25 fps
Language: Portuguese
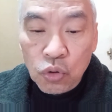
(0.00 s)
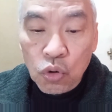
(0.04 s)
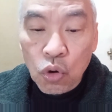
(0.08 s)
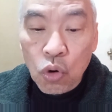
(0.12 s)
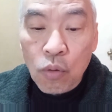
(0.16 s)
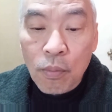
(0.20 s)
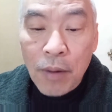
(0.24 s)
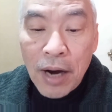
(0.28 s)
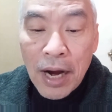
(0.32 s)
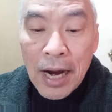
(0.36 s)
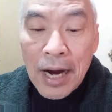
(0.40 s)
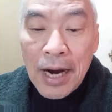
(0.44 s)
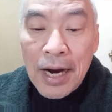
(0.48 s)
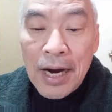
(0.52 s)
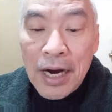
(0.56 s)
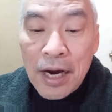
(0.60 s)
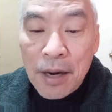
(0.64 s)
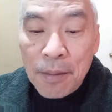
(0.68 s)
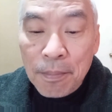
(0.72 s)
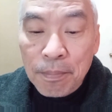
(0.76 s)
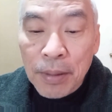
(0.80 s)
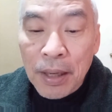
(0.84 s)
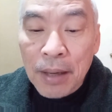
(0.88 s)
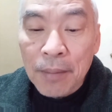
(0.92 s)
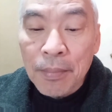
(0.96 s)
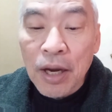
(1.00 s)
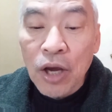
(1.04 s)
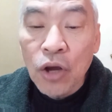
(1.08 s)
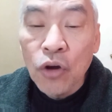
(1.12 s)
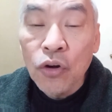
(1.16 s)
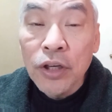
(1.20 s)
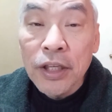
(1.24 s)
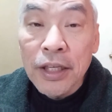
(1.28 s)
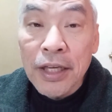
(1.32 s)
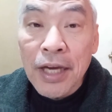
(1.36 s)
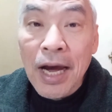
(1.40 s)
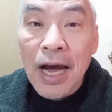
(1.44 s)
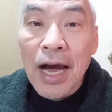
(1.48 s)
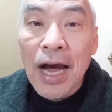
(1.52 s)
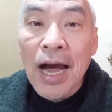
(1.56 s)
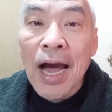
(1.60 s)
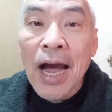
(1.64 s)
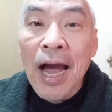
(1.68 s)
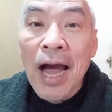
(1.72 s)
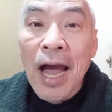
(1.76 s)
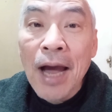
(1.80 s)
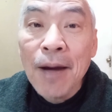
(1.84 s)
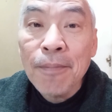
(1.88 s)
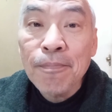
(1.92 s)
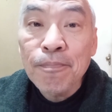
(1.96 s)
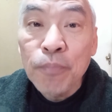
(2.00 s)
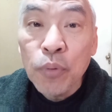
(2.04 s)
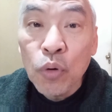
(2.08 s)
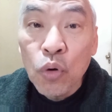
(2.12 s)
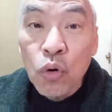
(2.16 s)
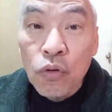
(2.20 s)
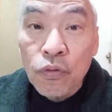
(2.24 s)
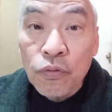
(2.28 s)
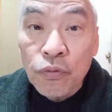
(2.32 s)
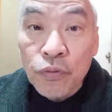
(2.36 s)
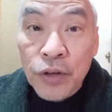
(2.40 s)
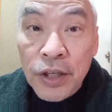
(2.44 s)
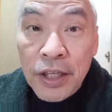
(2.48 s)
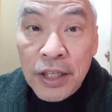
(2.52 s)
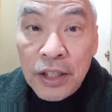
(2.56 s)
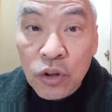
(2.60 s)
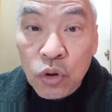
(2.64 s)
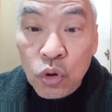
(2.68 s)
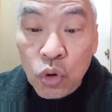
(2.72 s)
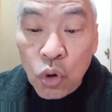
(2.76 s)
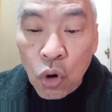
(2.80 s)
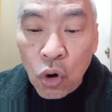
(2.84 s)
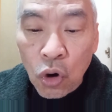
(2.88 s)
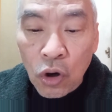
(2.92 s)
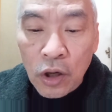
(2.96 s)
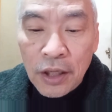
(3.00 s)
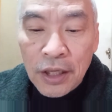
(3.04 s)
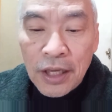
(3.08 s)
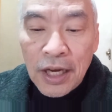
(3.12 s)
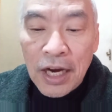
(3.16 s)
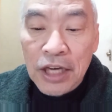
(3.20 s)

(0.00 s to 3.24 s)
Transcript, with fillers: com uma ampla maioria aprovando